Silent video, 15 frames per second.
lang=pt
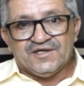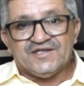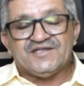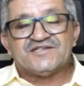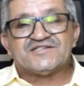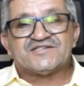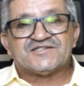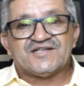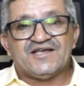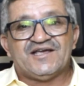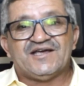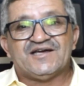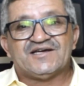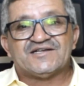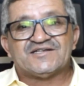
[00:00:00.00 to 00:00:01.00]

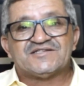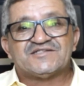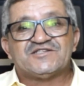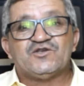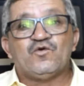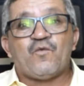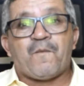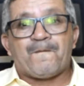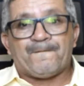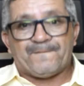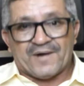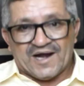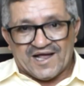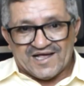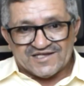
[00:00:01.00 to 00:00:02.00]
encerra-se o
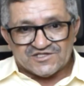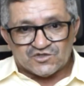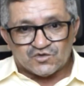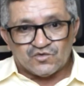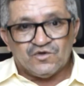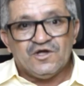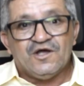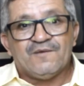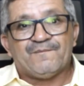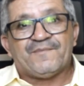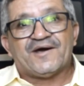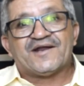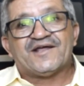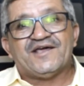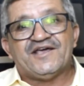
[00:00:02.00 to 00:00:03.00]
prazo
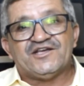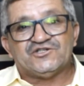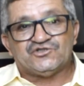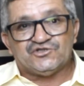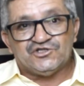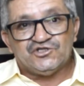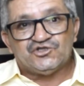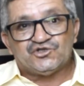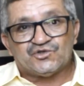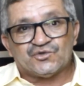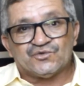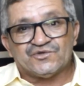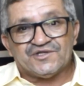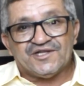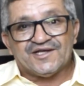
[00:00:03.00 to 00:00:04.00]
para
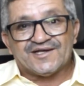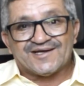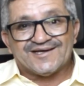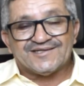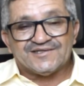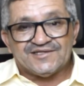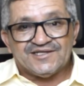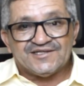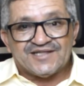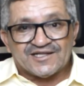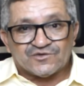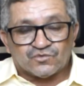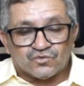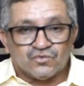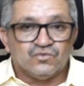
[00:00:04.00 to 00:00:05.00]
registro de
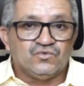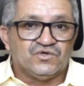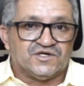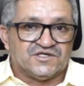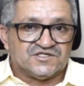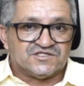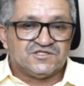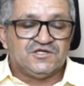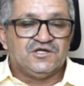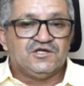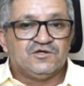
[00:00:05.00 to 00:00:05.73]
candidaturas.